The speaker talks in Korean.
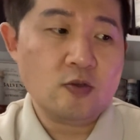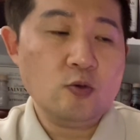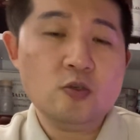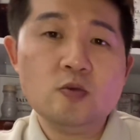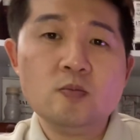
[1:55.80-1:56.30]

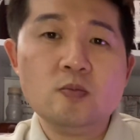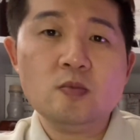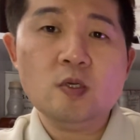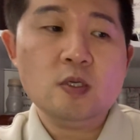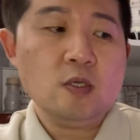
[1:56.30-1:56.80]
요즘
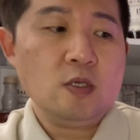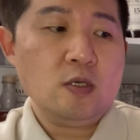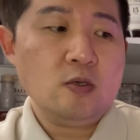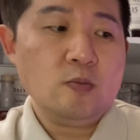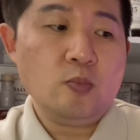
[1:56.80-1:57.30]

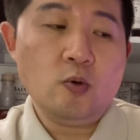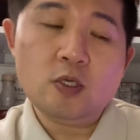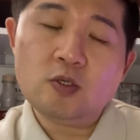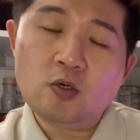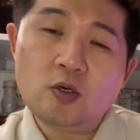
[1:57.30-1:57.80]

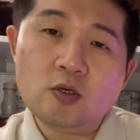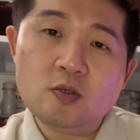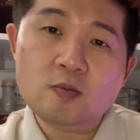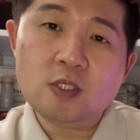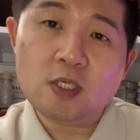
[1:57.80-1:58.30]
보기
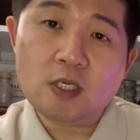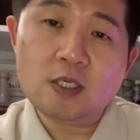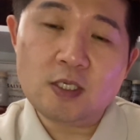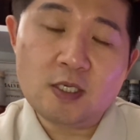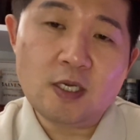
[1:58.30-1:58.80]
조금 신,
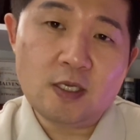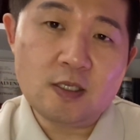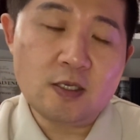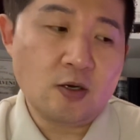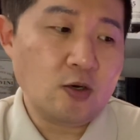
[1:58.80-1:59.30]

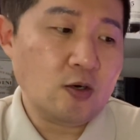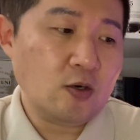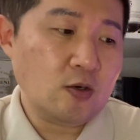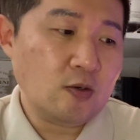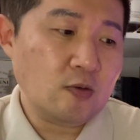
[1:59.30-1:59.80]
기한
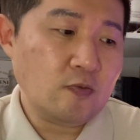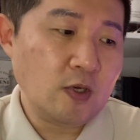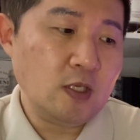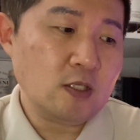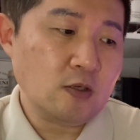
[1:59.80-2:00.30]
어,
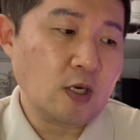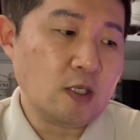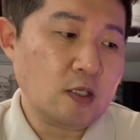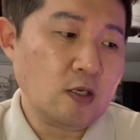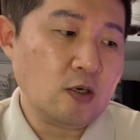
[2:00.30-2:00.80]
프레이즈인 것
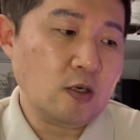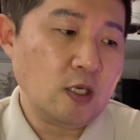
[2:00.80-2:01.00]
같아요.